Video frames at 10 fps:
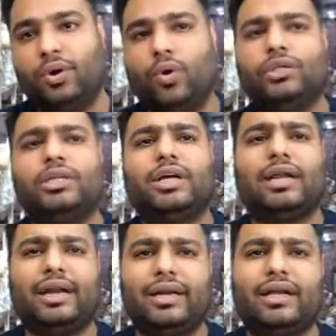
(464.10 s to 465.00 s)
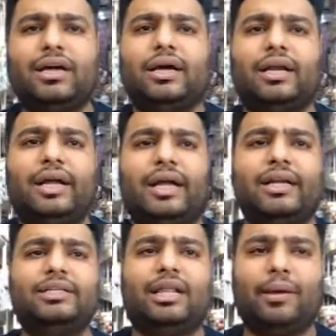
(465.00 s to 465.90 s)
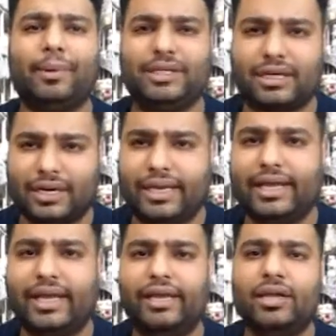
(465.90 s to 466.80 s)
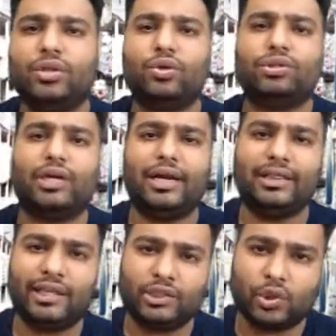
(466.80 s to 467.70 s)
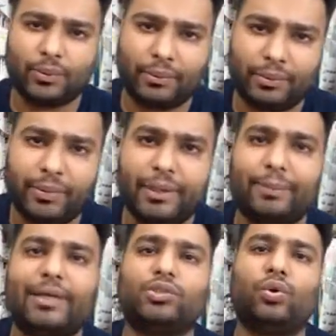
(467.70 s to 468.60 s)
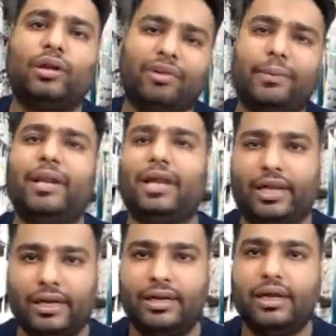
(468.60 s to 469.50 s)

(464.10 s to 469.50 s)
और जिनका रेंट का घर है ज़्यादा बजट नहीं है तो साढ़े तीन सौ रुपये में भी मेरे पास रोल अवेलेबल हैं